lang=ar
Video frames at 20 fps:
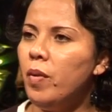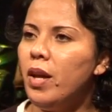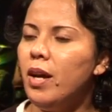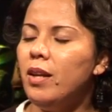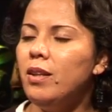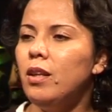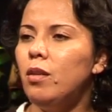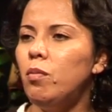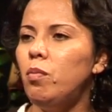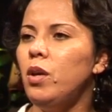
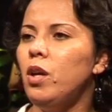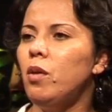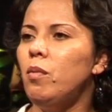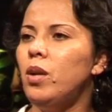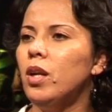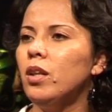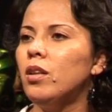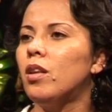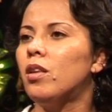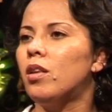ادت بهم
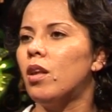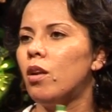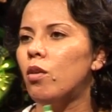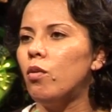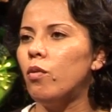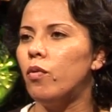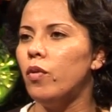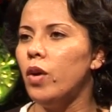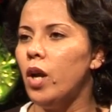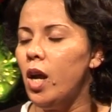الى
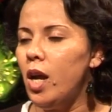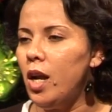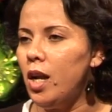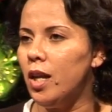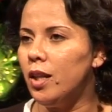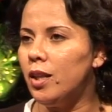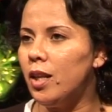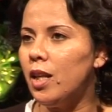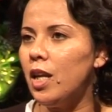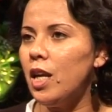التطرف الى
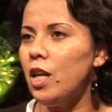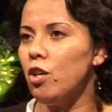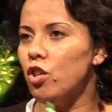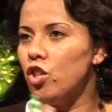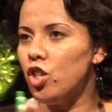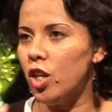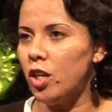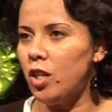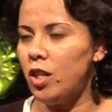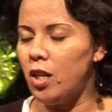التدين
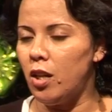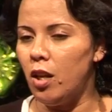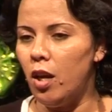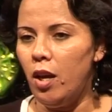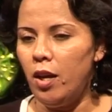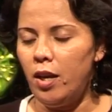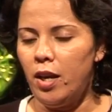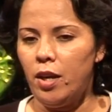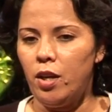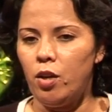الشديد
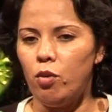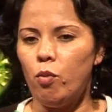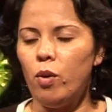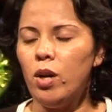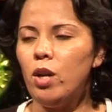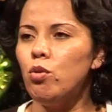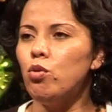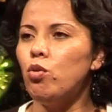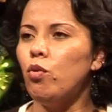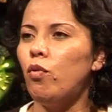يعني
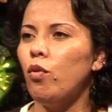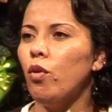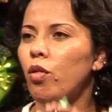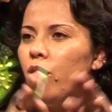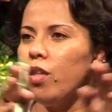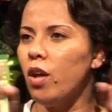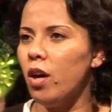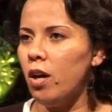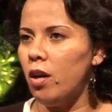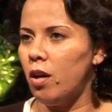ولا يشوفوا
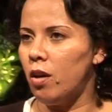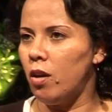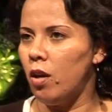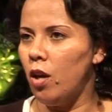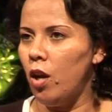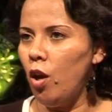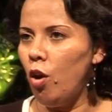الظاهر